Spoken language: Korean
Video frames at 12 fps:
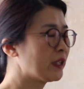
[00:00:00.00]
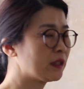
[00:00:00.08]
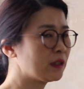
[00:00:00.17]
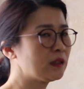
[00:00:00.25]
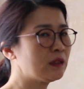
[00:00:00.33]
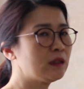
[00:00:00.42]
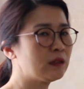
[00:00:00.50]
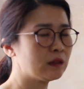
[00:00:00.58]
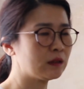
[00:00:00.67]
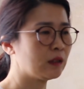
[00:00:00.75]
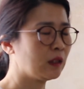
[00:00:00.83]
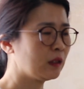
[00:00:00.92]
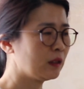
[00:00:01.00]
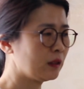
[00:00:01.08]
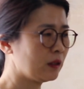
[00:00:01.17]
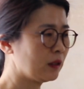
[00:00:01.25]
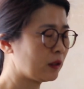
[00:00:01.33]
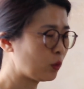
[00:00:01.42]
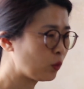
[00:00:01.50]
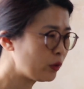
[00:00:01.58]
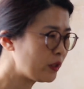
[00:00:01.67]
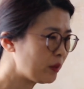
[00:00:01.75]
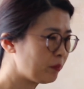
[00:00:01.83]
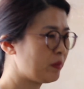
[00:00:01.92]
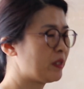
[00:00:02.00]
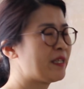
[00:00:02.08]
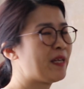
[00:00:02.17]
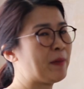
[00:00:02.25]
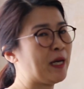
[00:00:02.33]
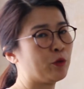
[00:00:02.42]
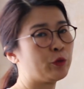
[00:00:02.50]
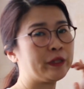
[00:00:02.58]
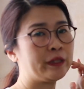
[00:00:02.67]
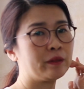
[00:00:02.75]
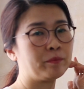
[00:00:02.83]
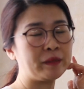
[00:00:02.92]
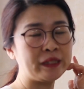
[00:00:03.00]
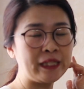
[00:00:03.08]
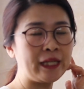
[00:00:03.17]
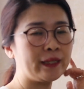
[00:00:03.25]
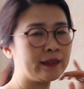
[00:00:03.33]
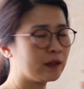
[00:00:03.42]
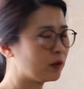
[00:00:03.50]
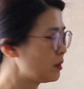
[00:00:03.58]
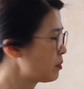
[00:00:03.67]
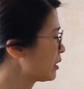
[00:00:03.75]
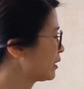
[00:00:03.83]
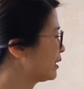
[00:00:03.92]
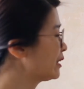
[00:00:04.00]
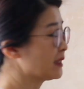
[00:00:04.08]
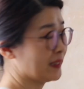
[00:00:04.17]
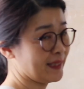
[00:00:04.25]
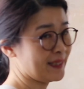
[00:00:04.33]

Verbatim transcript: 큰 그러니까 꽃잎 밑에 바로 이, 밑에 있는 잎사귀는 그냥